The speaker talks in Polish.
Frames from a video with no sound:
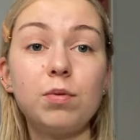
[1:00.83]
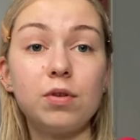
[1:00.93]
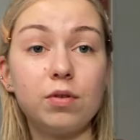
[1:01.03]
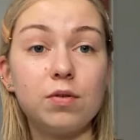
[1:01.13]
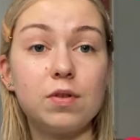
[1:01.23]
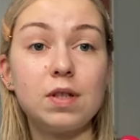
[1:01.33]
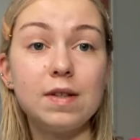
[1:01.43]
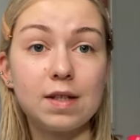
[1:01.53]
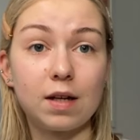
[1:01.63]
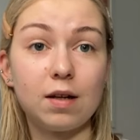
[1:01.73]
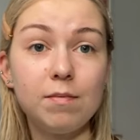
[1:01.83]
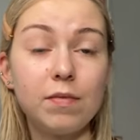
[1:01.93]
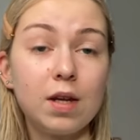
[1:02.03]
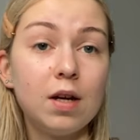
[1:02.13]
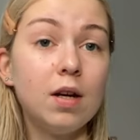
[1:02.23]
produktu z Isane.
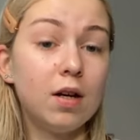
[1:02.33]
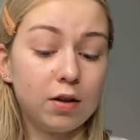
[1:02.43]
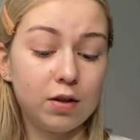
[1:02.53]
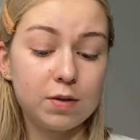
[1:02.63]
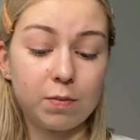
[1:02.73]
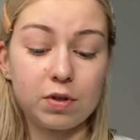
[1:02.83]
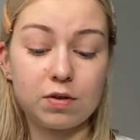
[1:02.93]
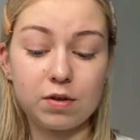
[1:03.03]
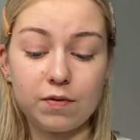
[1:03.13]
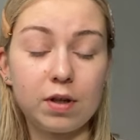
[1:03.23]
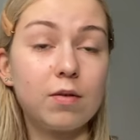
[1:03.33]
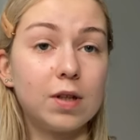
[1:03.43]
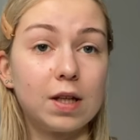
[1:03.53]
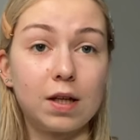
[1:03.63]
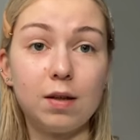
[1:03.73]
To jest po prostu zwykły
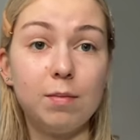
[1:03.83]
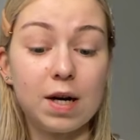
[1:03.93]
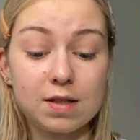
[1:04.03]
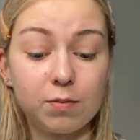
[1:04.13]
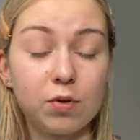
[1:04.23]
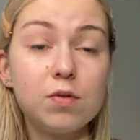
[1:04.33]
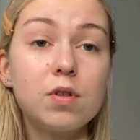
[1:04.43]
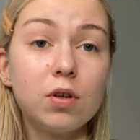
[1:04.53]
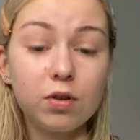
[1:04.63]
taki balsam do ust.